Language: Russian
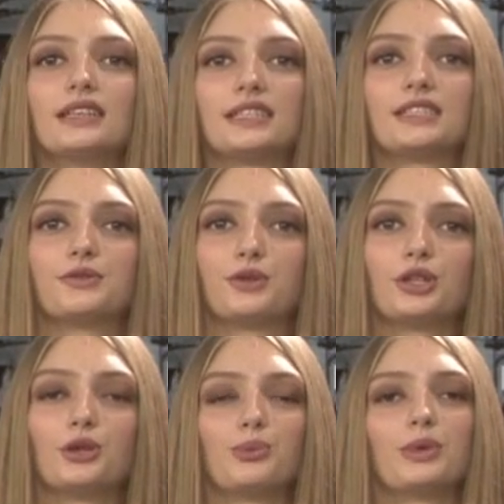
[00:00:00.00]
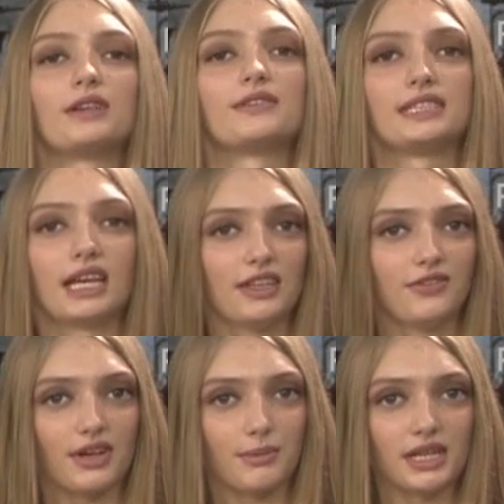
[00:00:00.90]
На сегодня у меня вся
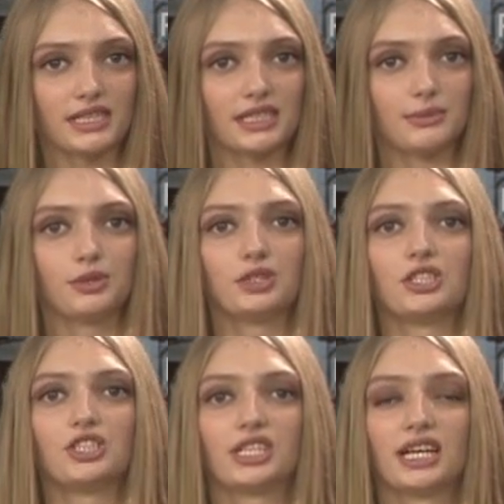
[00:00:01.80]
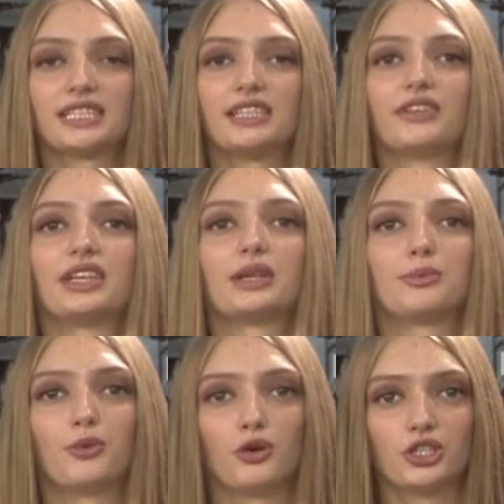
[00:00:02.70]
информация. Будьте счастливы
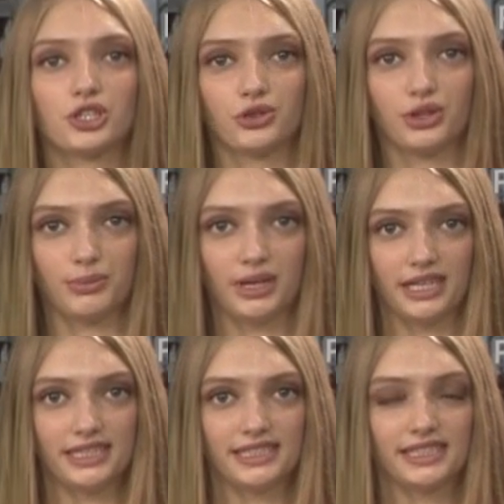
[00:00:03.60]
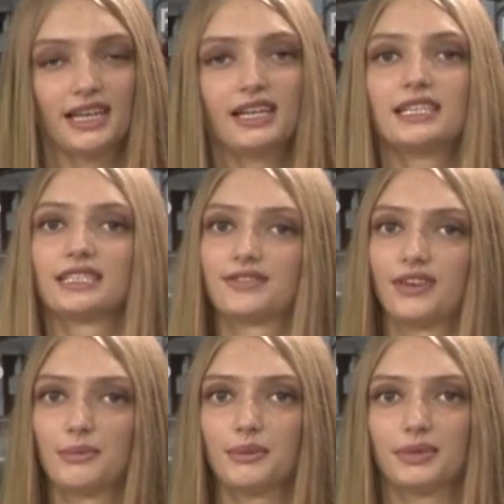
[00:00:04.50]
и больше улыбайтесь. С
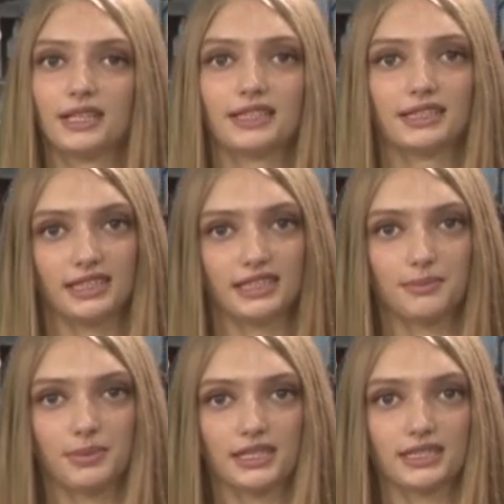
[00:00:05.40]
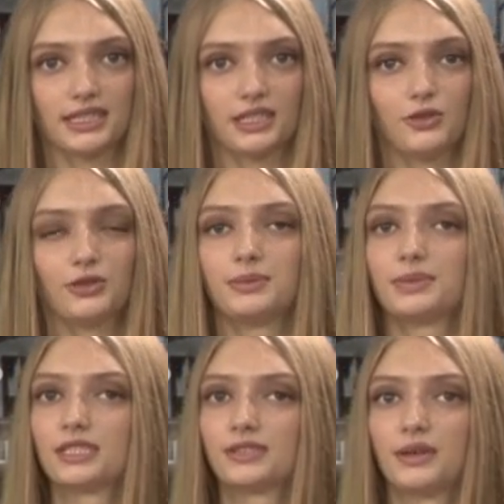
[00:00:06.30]
вами была Антонина Проценко.
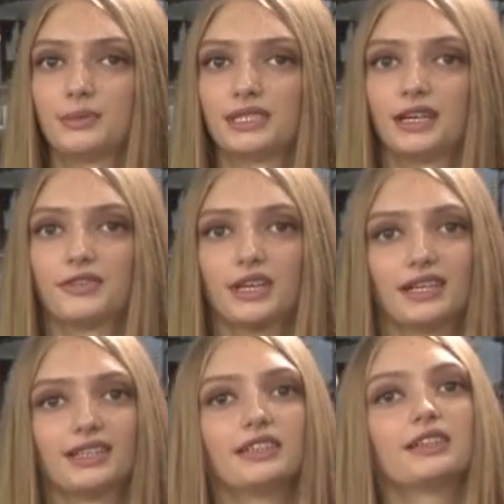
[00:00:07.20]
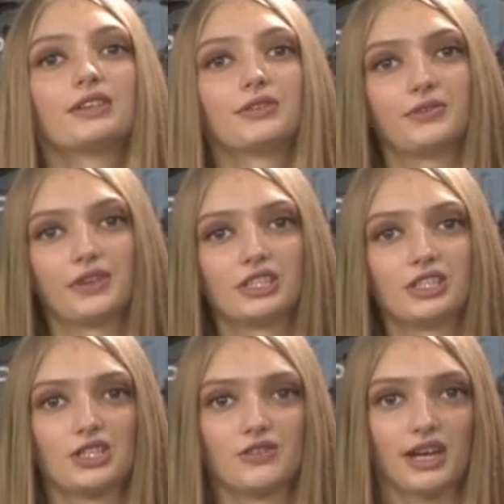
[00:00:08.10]
Увидимся с вами завтра в
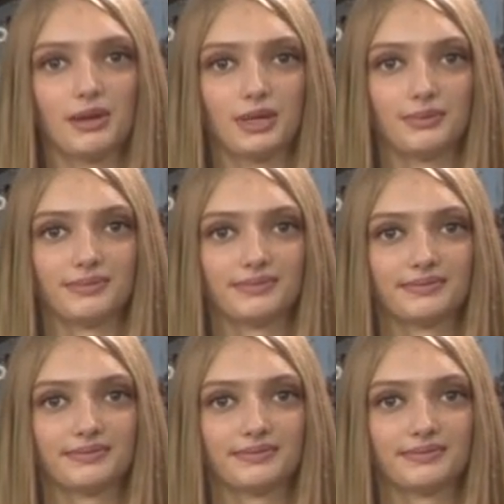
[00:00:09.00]
это же время.